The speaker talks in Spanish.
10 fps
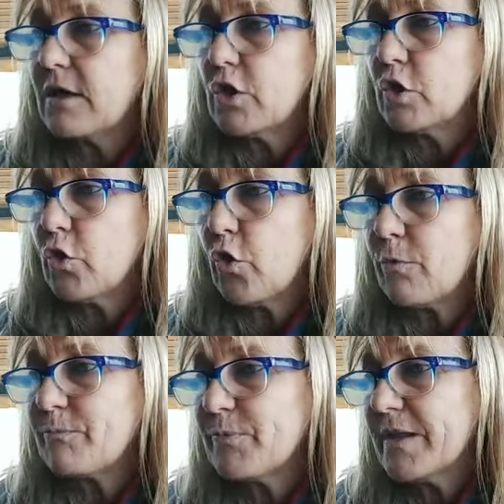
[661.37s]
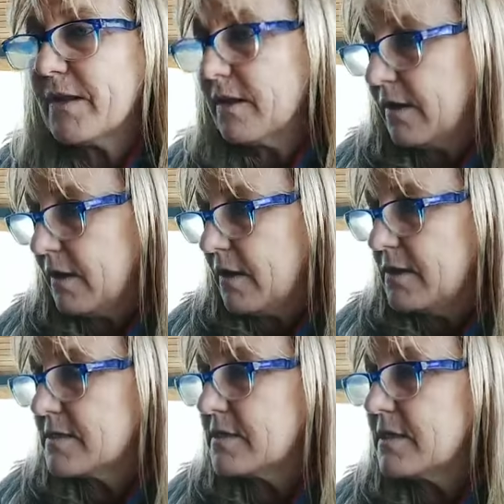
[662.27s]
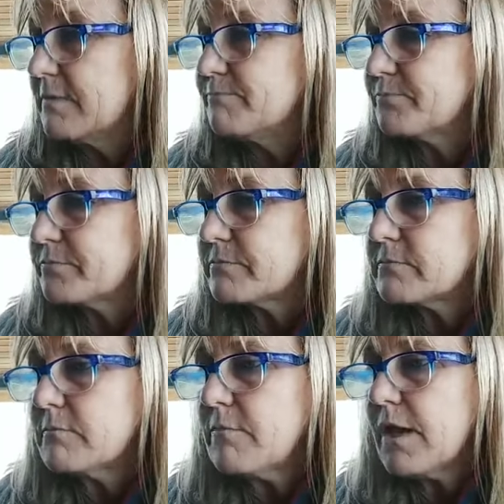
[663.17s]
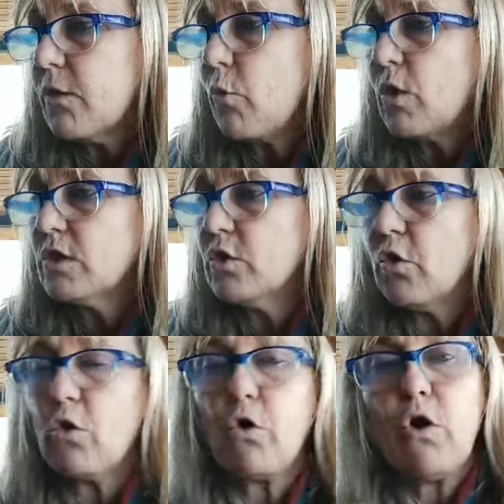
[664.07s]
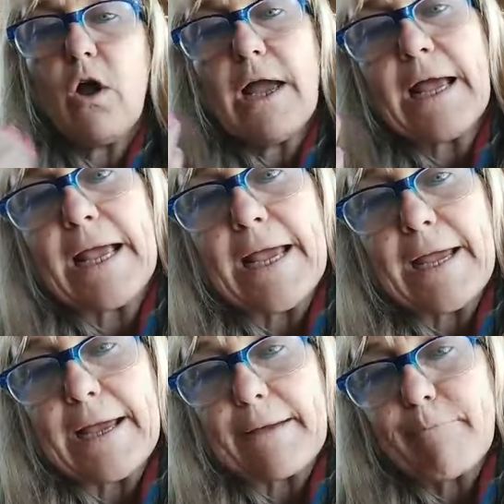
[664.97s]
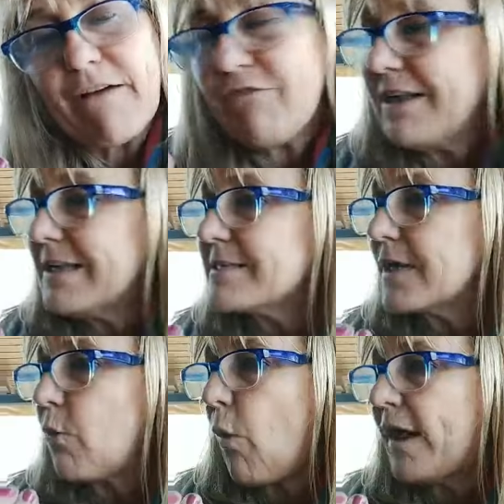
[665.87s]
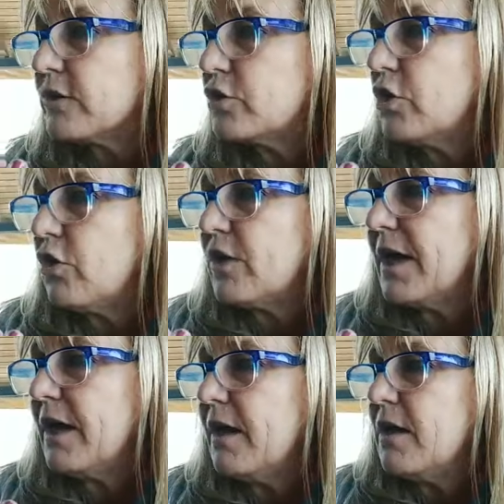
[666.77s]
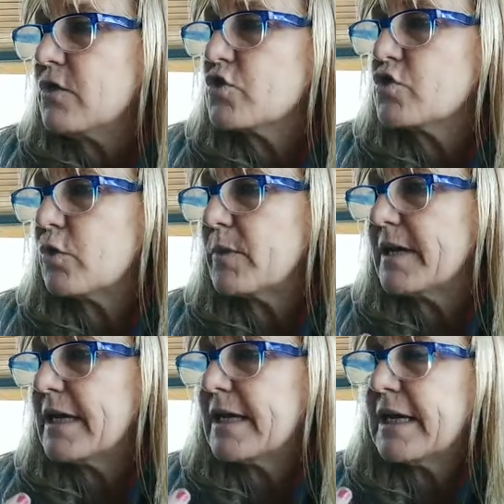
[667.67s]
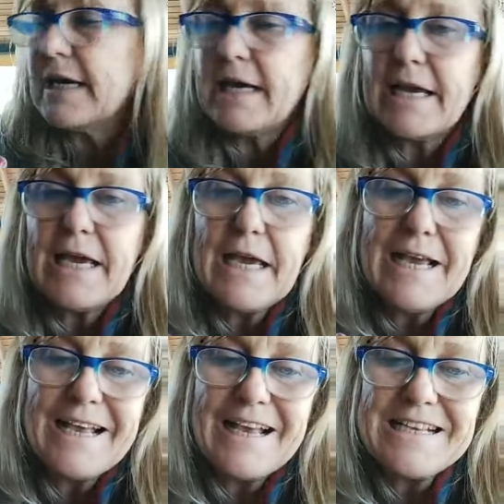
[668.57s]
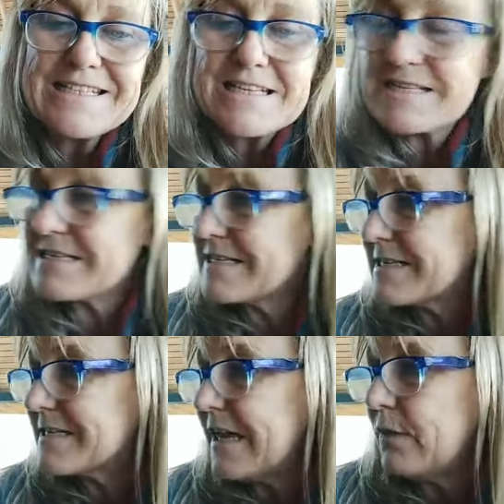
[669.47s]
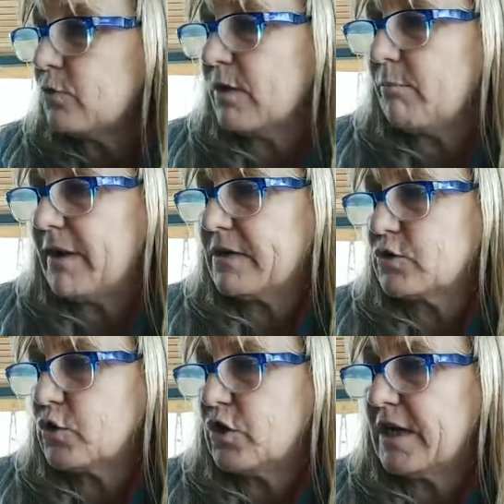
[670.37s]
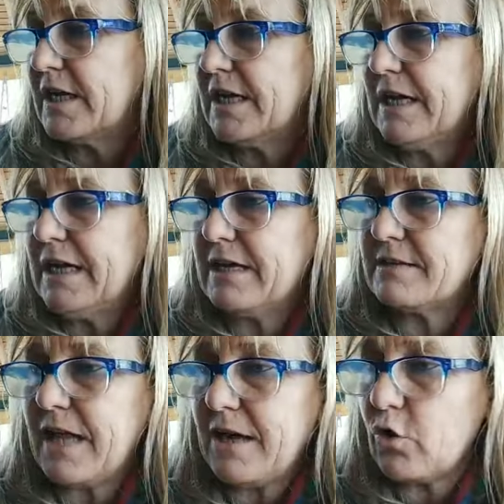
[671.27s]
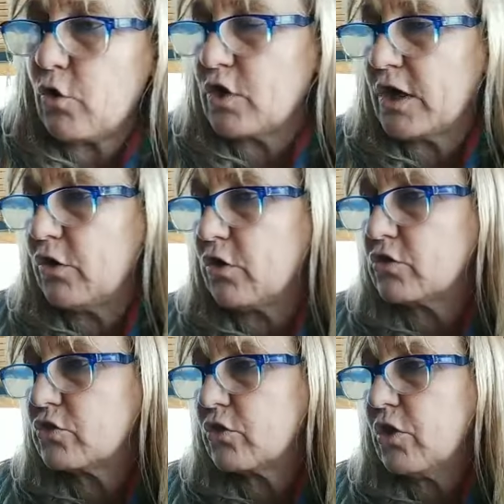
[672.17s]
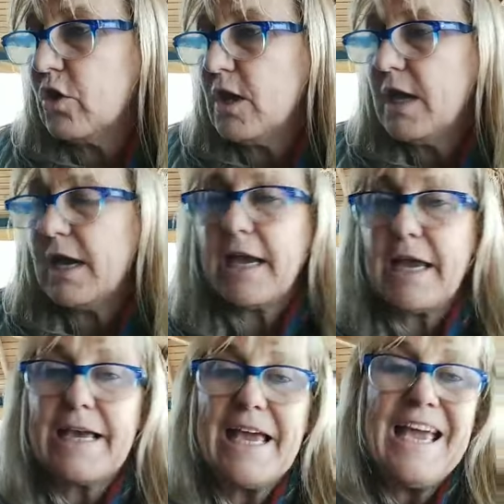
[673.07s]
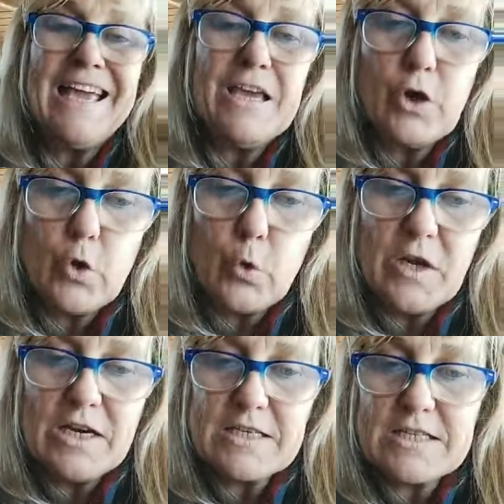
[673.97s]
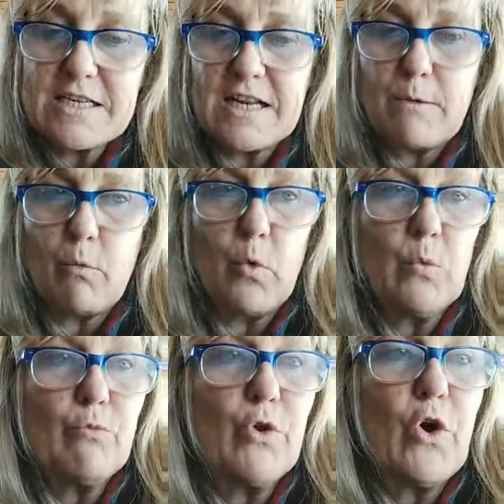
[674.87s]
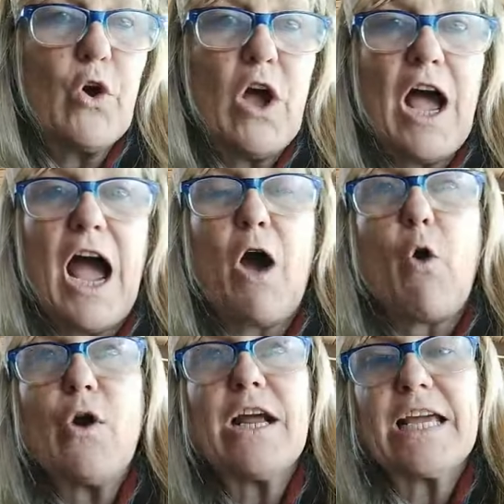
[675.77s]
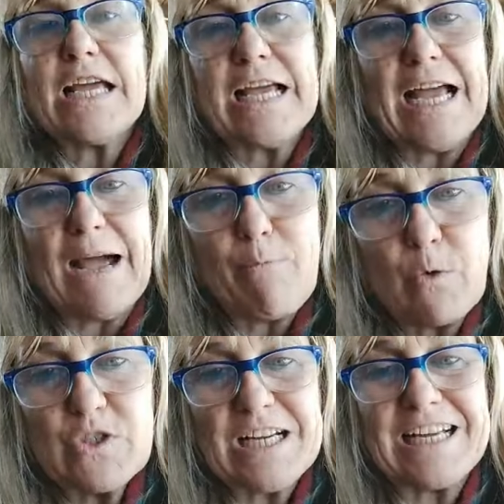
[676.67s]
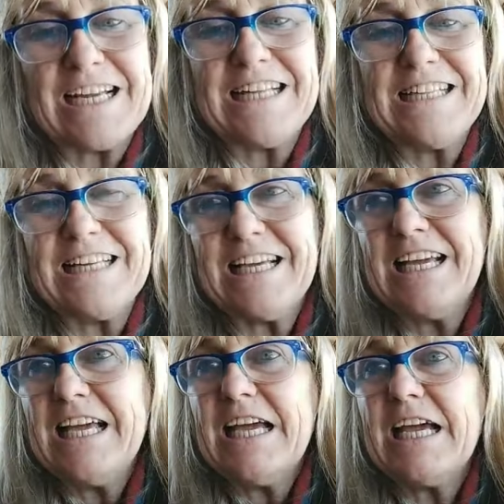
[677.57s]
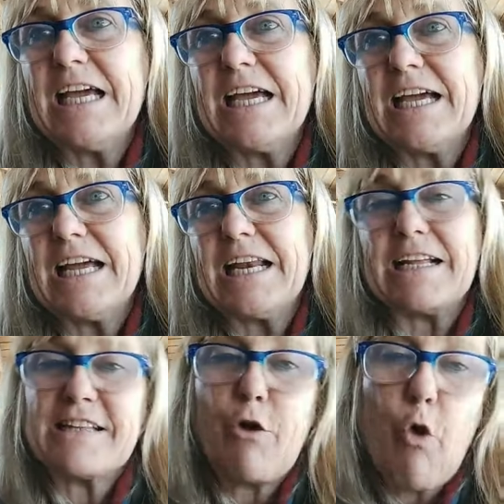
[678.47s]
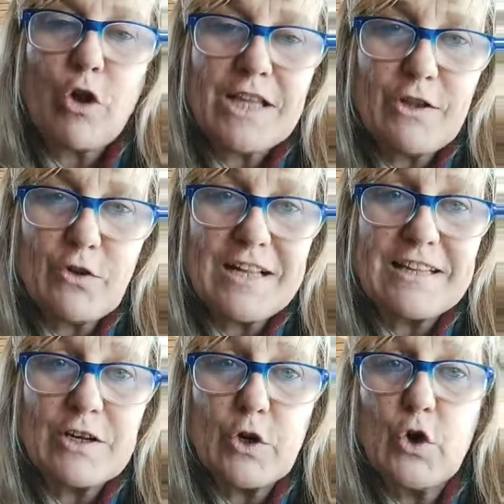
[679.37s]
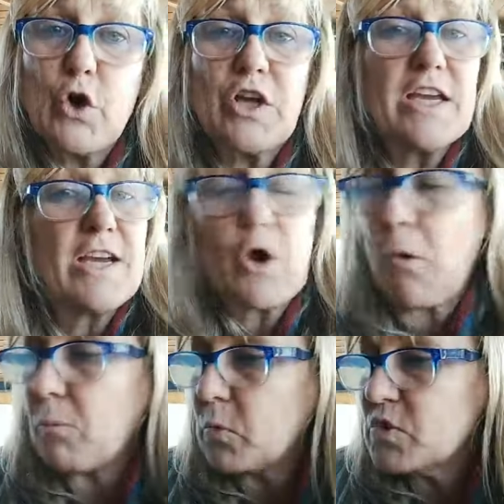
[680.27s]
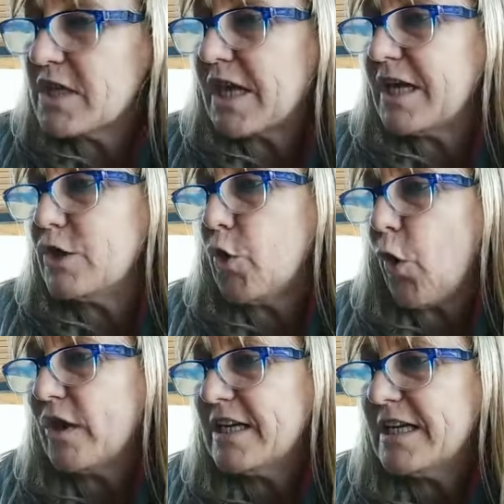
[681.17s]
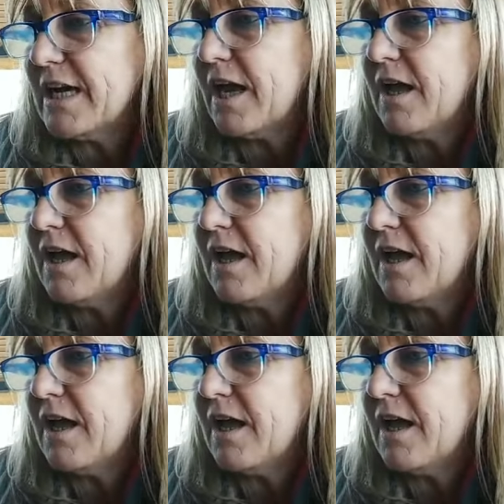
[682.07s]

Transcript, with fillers: no. ¿Sí? Cuando Mafalda se cuestiona sobre qué es ser una persona, qué es estar con el otro, eh, qué es incluirse en el mundo ahora que a mucha gente eh, le está costando la tecnología con mucha ironía